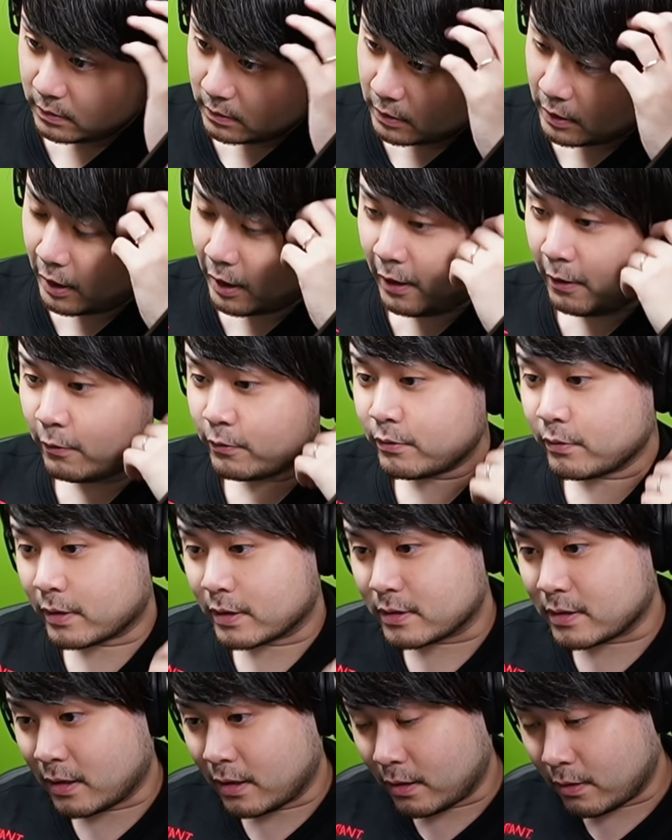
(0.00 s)
顔とか
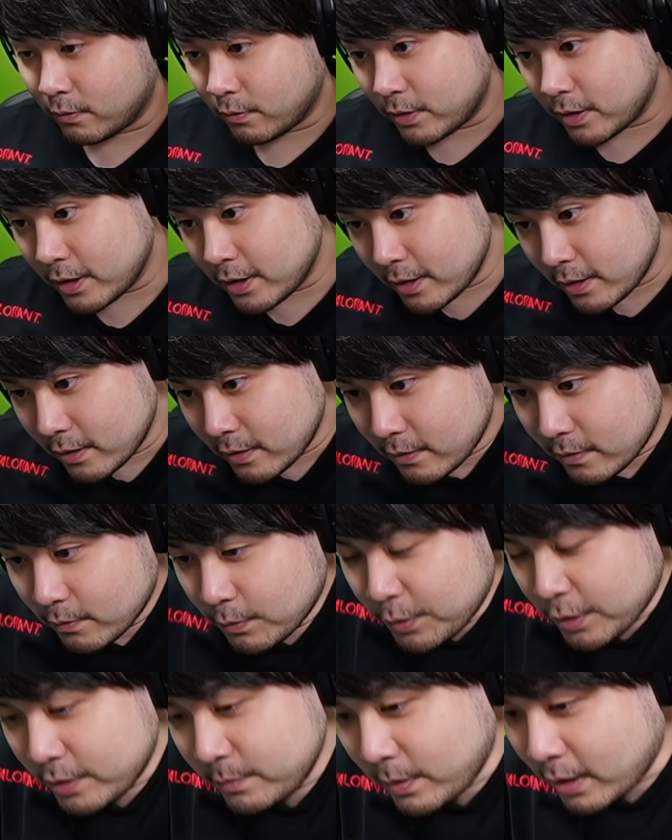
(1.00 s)
さ俺
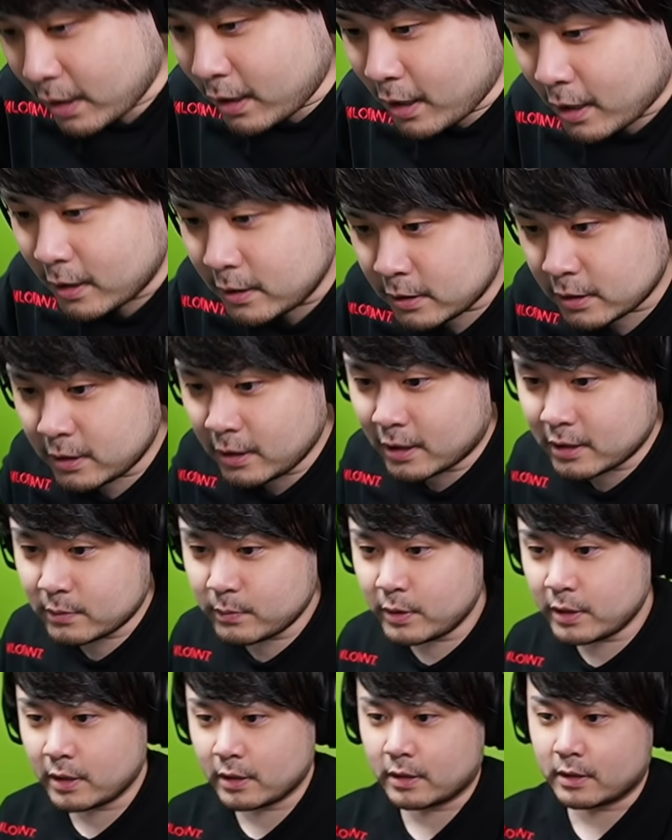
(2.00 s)
俺今から配信始
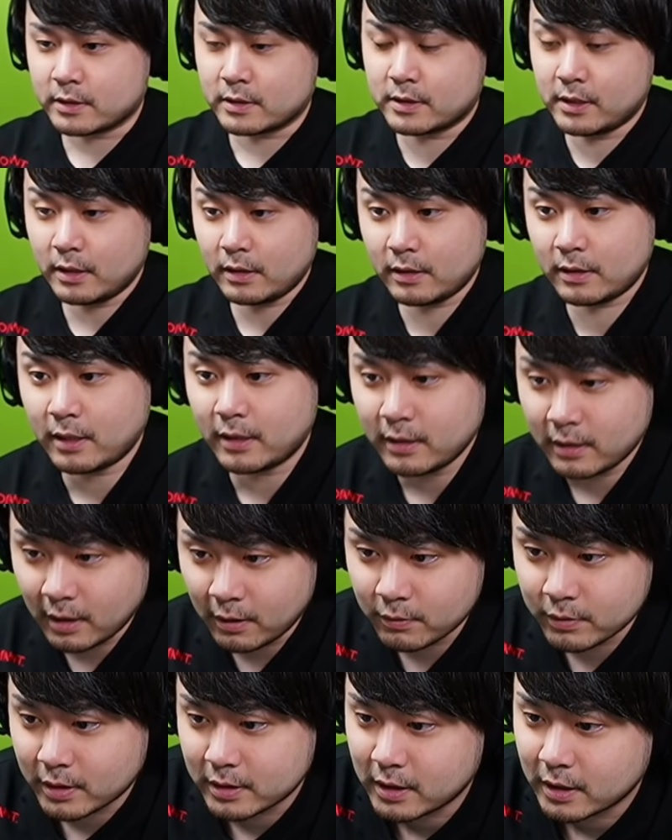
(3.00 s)
めんのやったら絶対
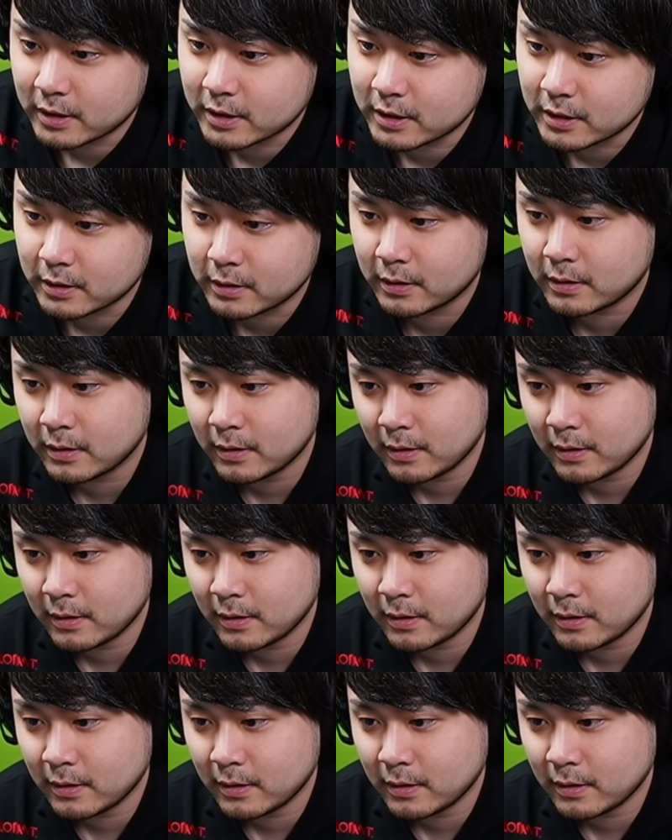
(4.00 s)
顔出さんし